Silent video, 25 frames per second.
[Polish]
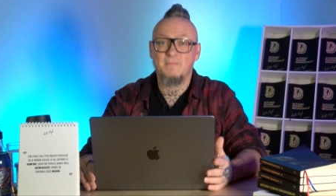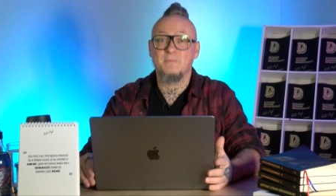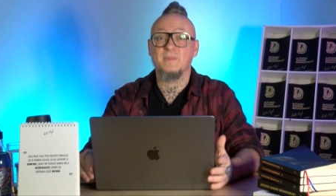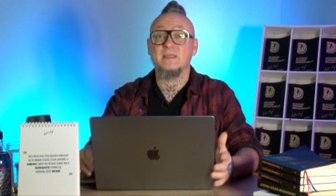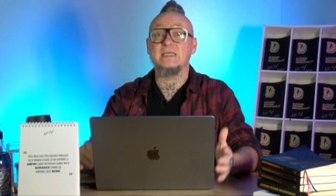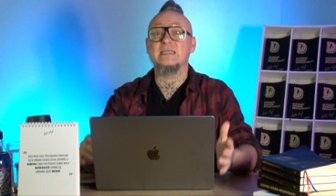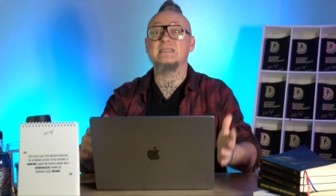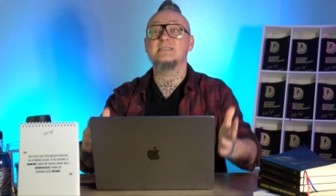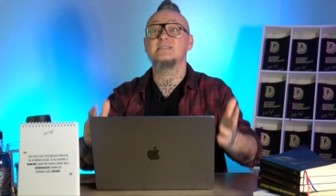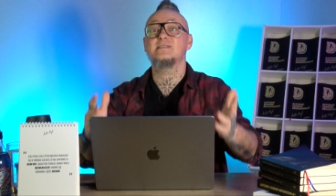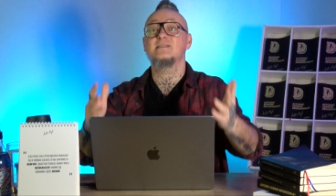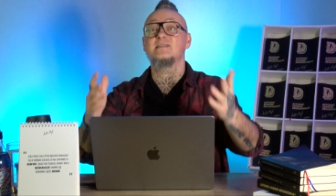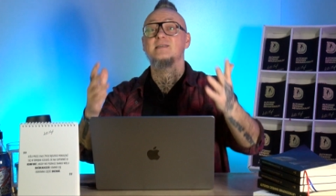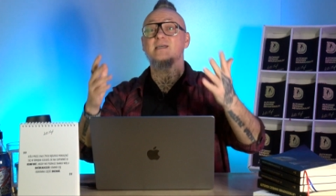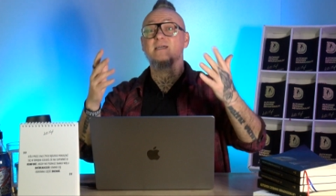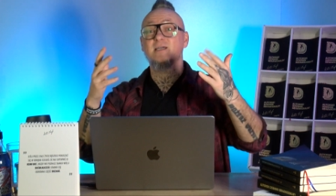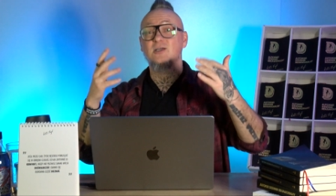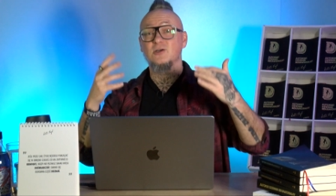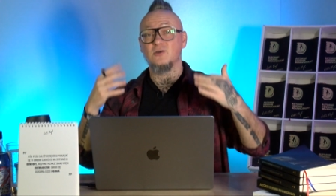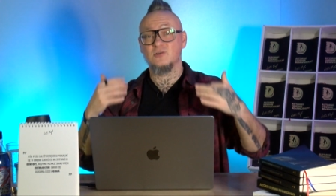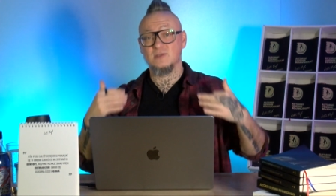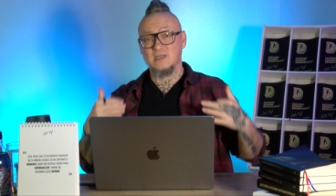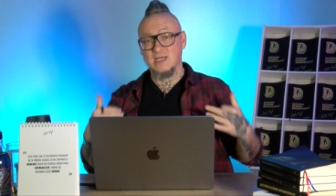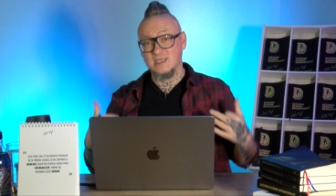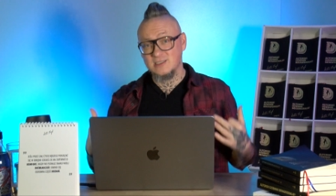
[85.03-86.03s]
I z
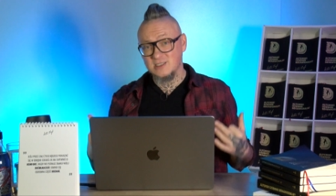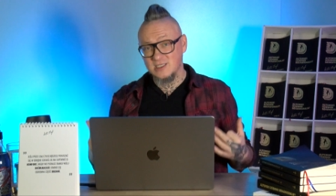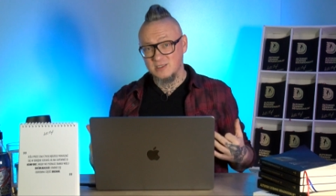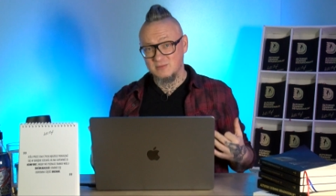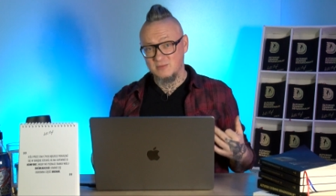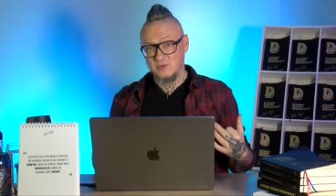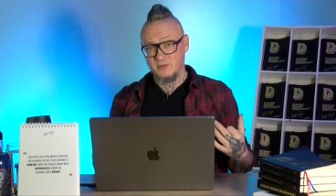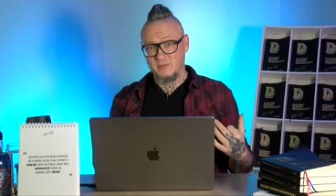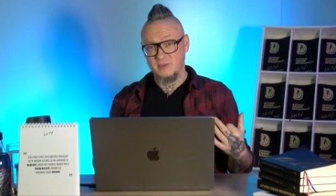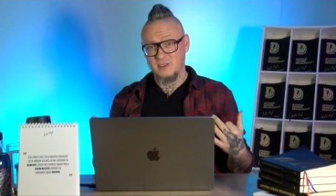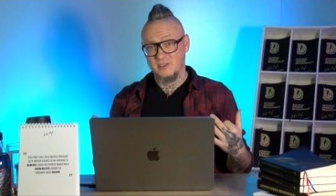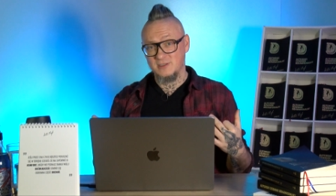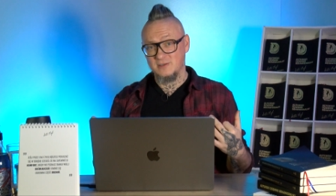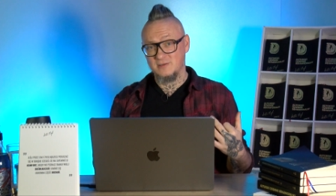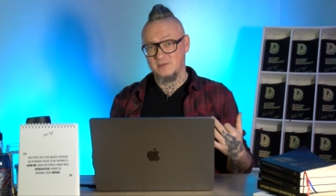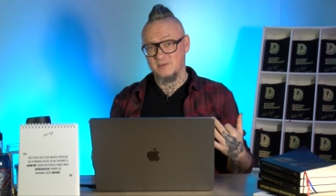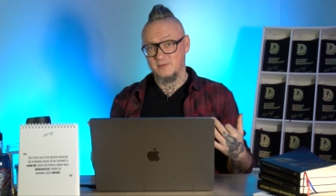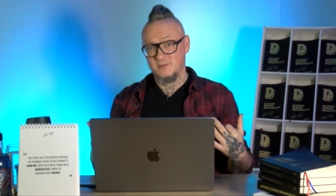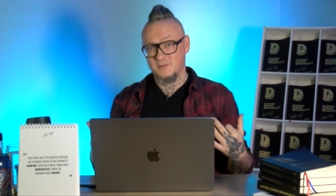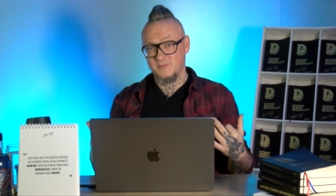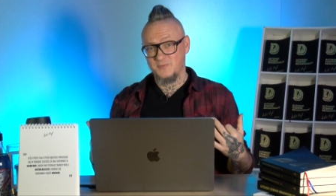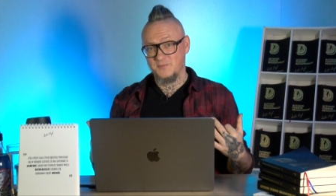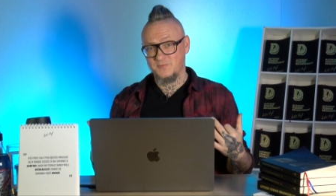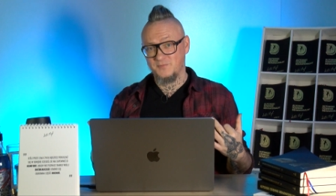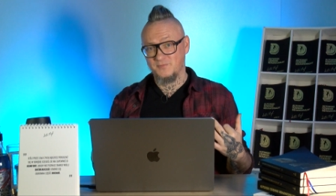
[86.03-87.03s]
tego na ten moment
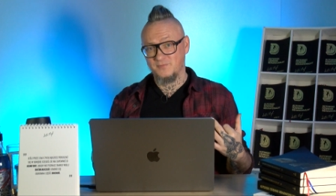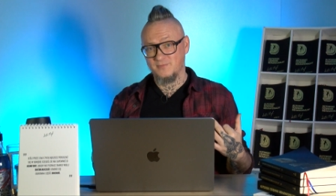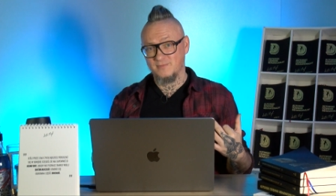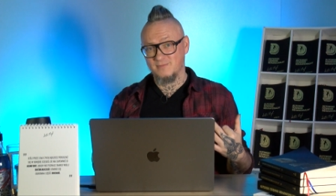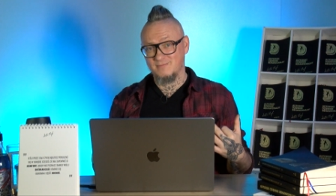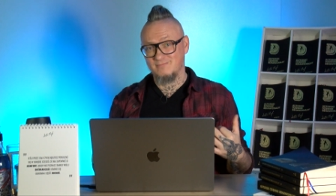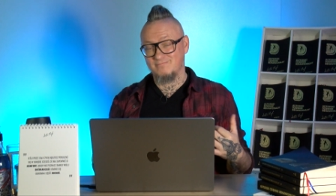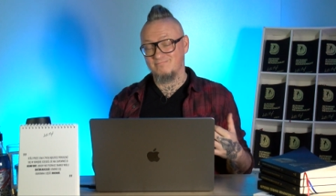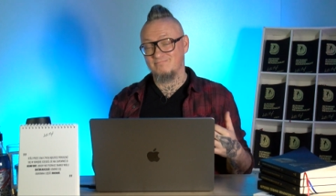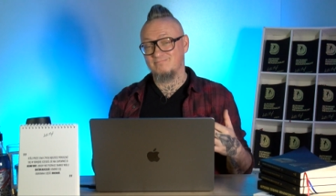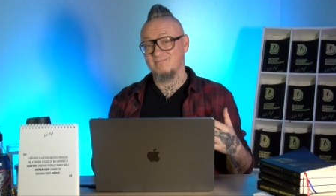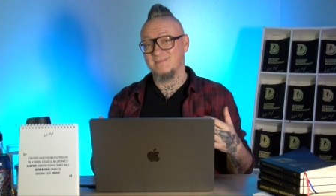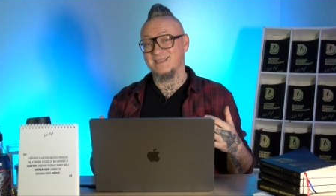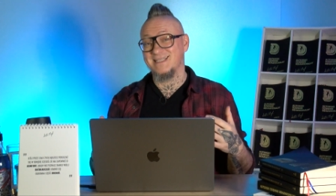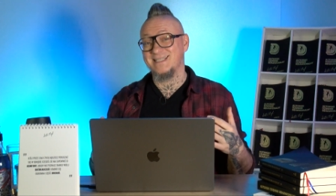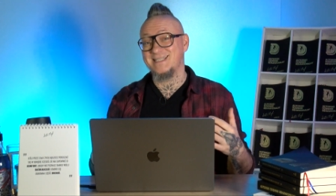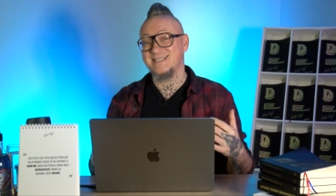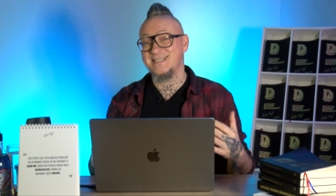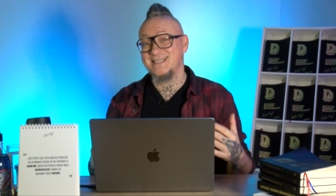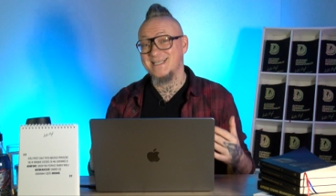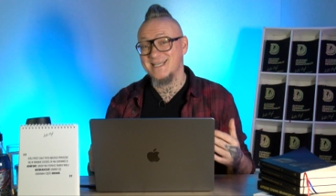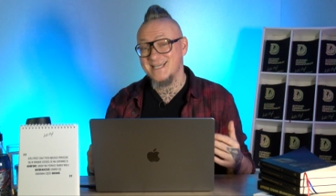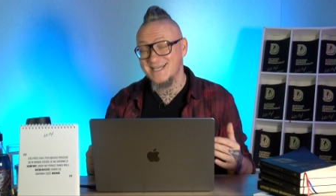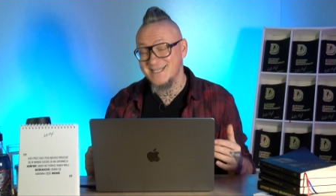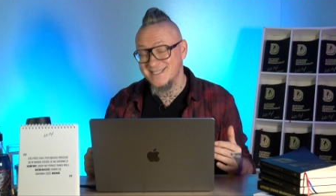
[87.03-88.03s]

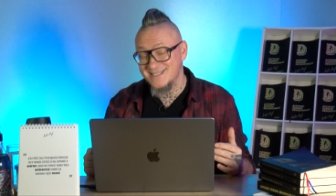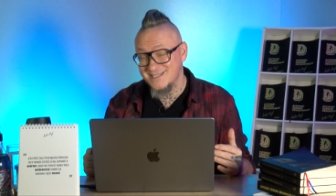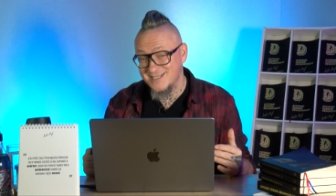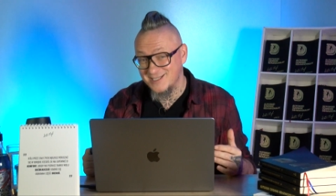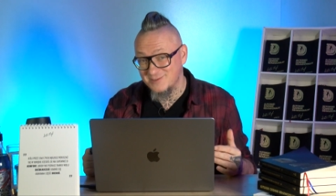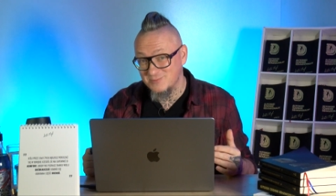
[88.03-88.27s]
1,